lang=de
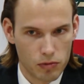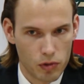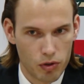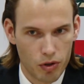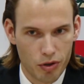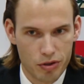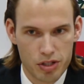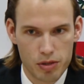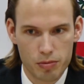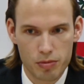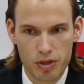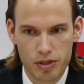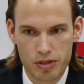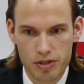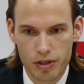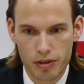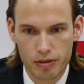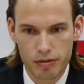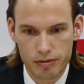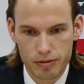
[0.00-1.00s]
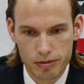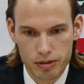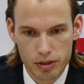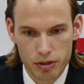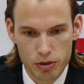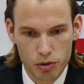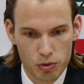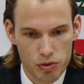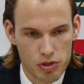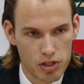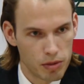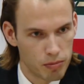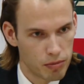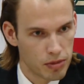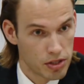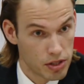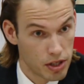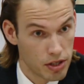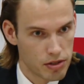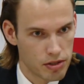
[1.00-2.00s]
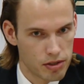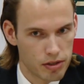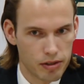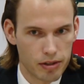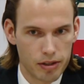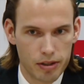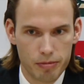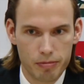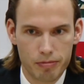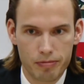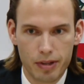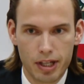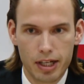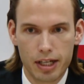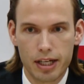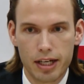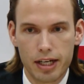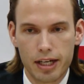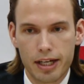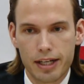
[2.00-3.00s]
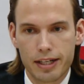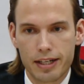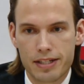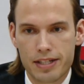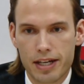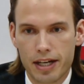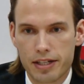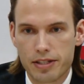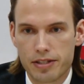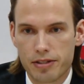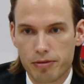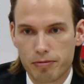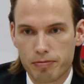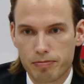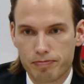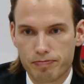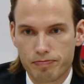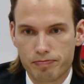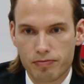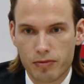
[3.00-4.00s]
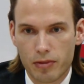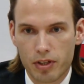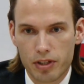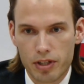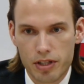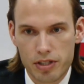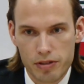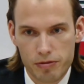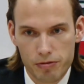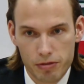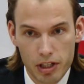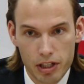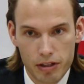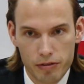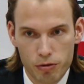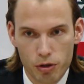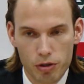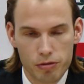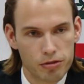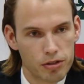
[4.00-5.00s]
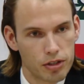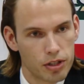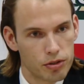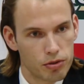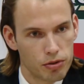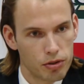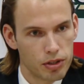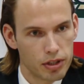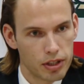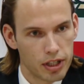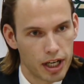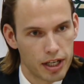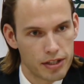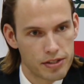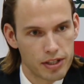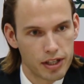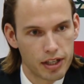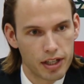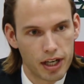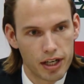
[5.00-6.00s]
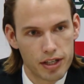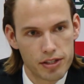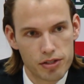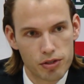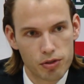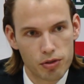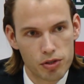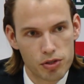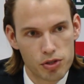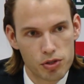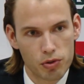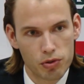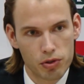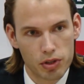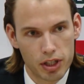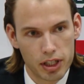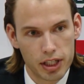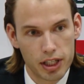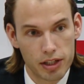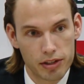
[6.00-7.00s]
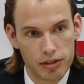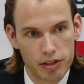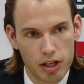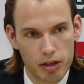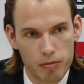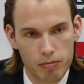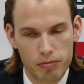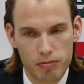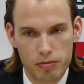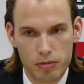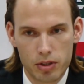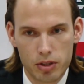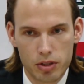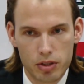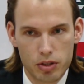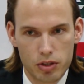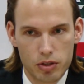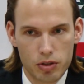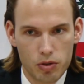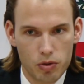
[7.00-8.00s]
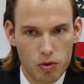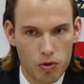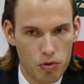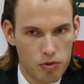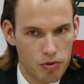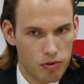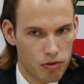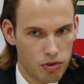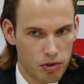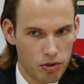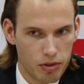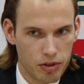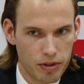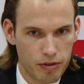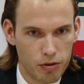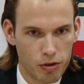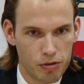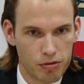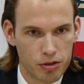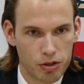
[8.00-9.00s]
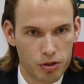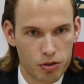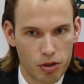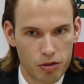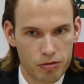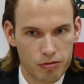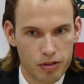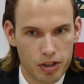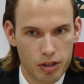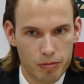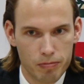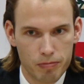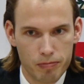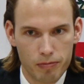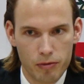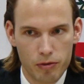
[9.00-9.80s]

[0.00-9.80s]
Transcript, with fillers: Trotzdem äh, nur sieben Assists. Ähm, das heißt, dass sie viele Würfe natürlich in 1 gegen 1 Situationen kreiert haben und die Würfe getroffen haben.